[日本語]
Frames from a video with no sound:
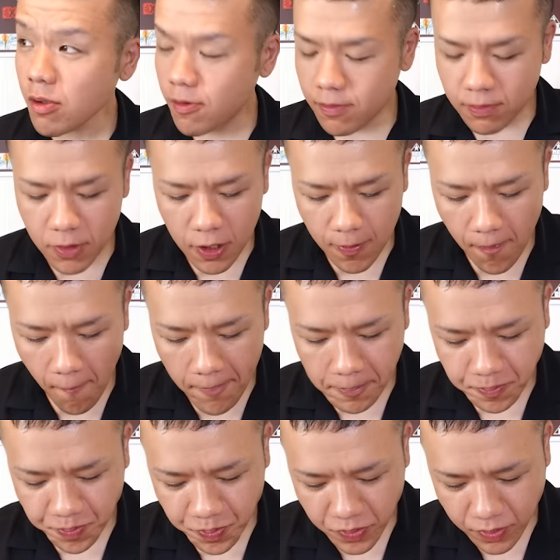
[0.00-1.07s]
うま
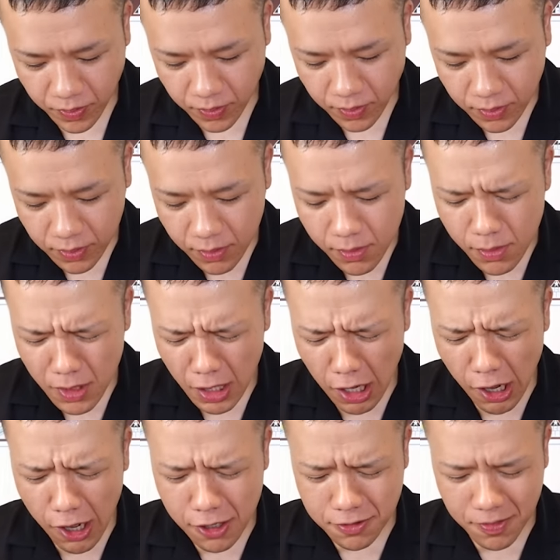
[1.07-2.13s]

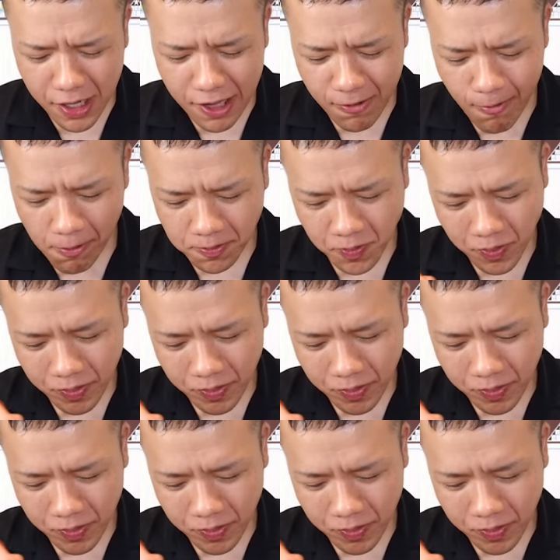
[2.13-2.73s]
ああうまい